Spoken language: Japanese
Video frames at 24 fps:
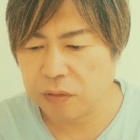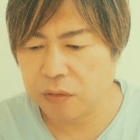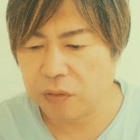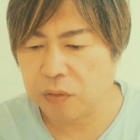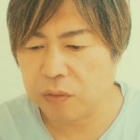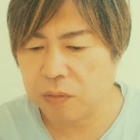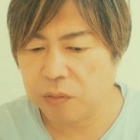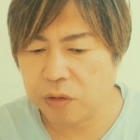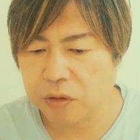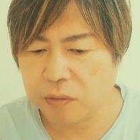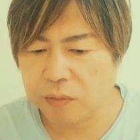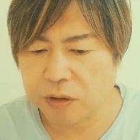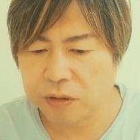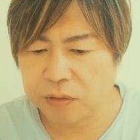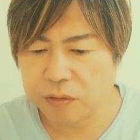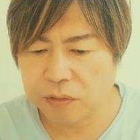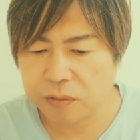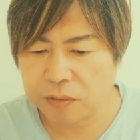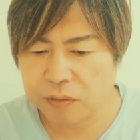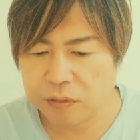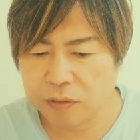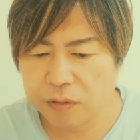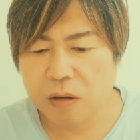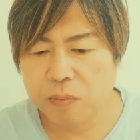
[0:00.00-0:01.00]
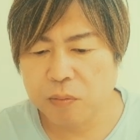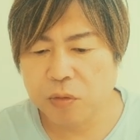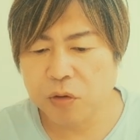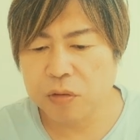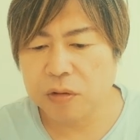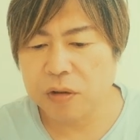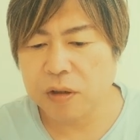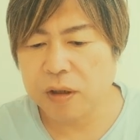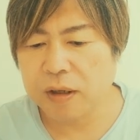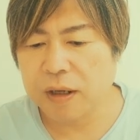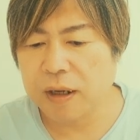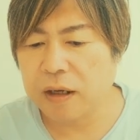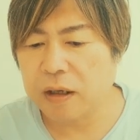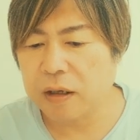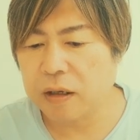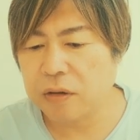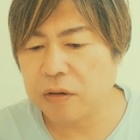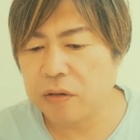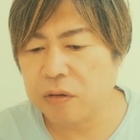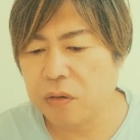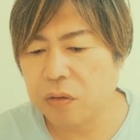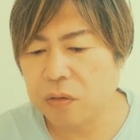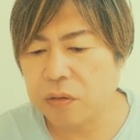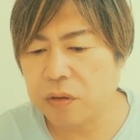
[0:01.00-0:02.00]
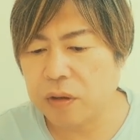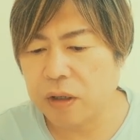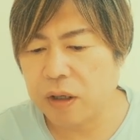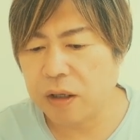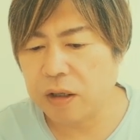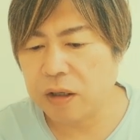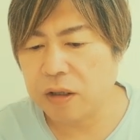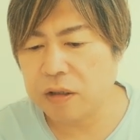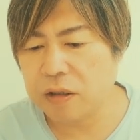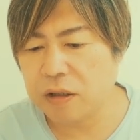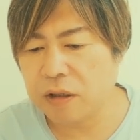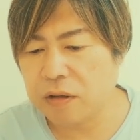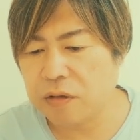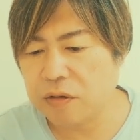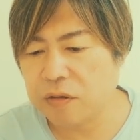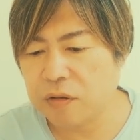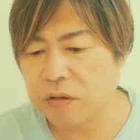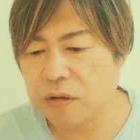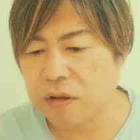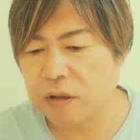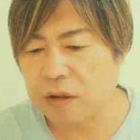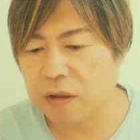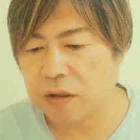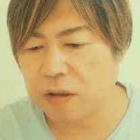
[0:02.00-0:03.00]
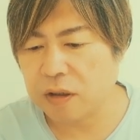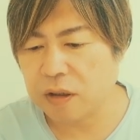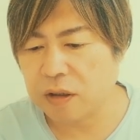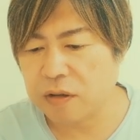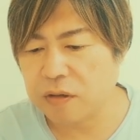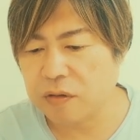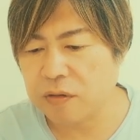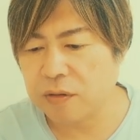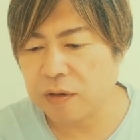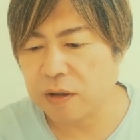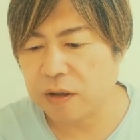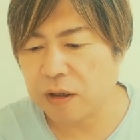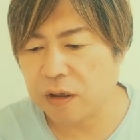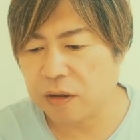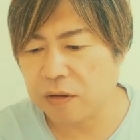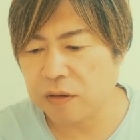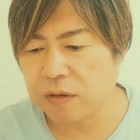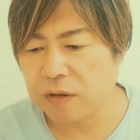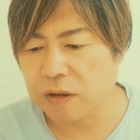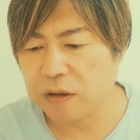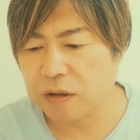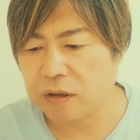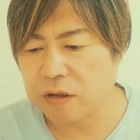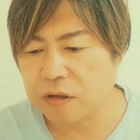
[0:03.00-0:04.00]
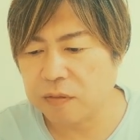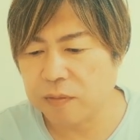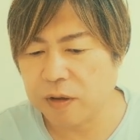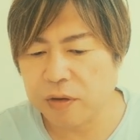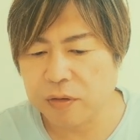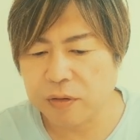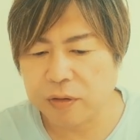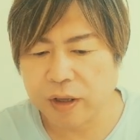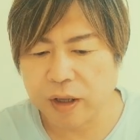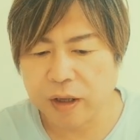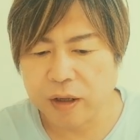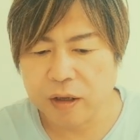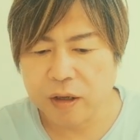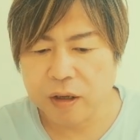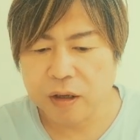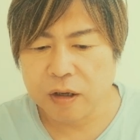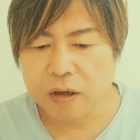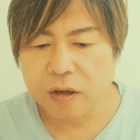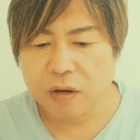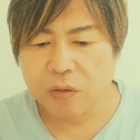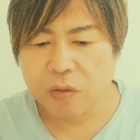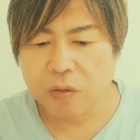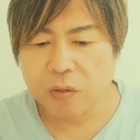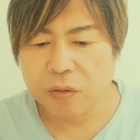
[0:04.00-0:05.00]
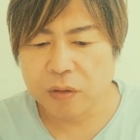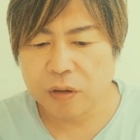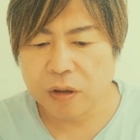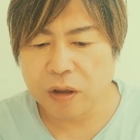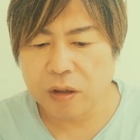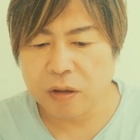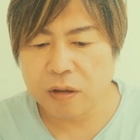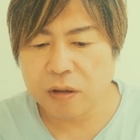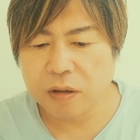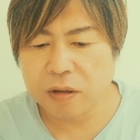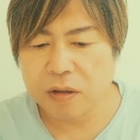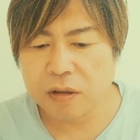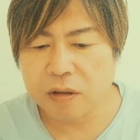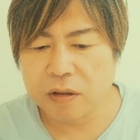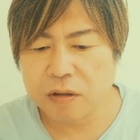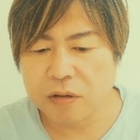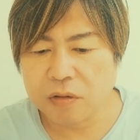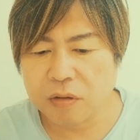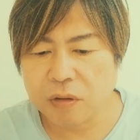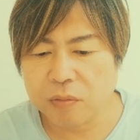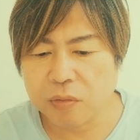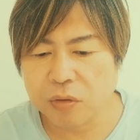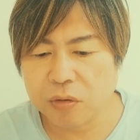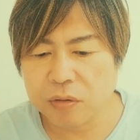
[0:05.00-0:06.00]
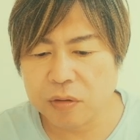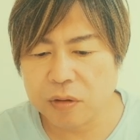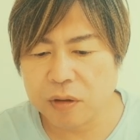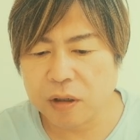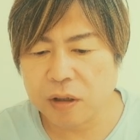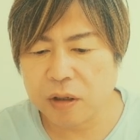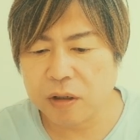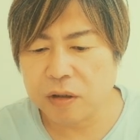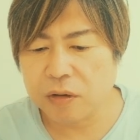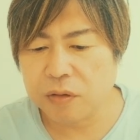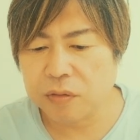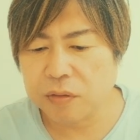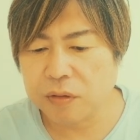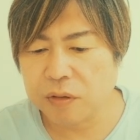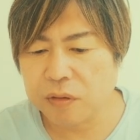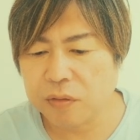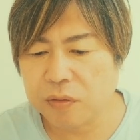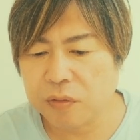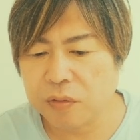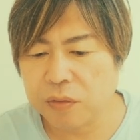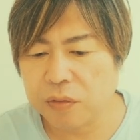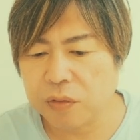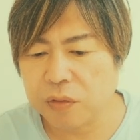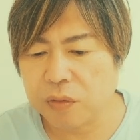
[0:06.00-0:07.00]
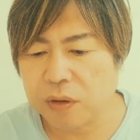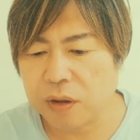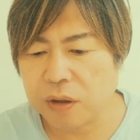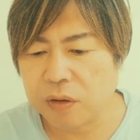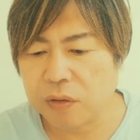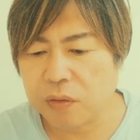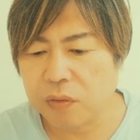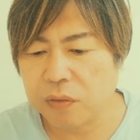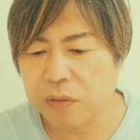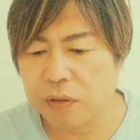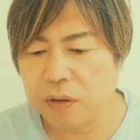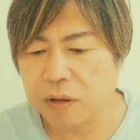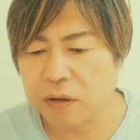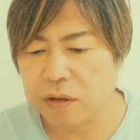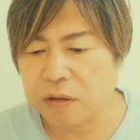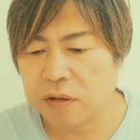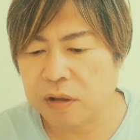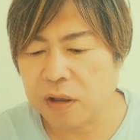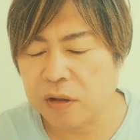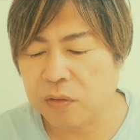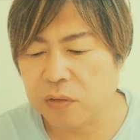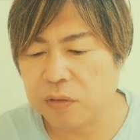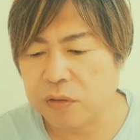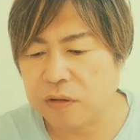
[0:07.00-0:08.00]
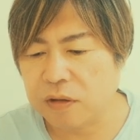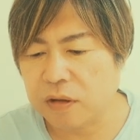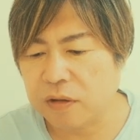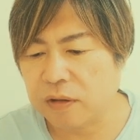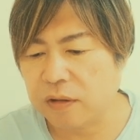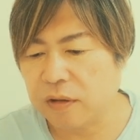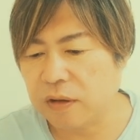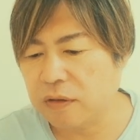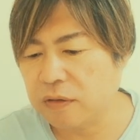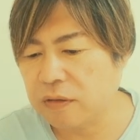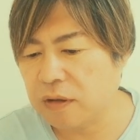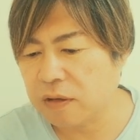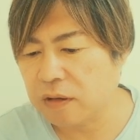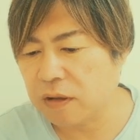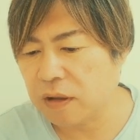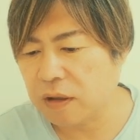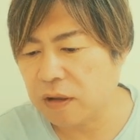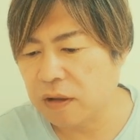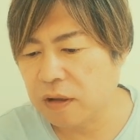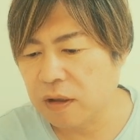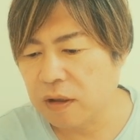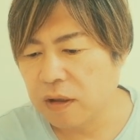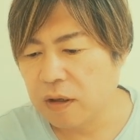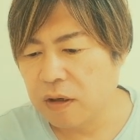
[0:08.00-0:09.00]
と思います。僕が何か言うことで1が10になって10が100になってしまうので、この件に関しては僕があえて触れることは今回で最後にさせてください。